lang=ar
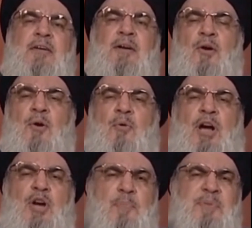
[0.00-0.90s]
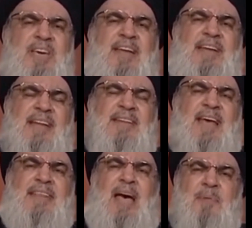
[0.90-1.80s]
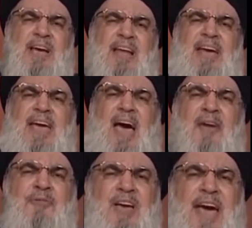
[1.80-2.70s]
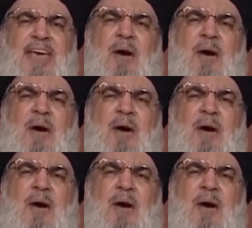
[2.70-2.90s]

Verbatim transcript: حماقة في تاريخك ووجودك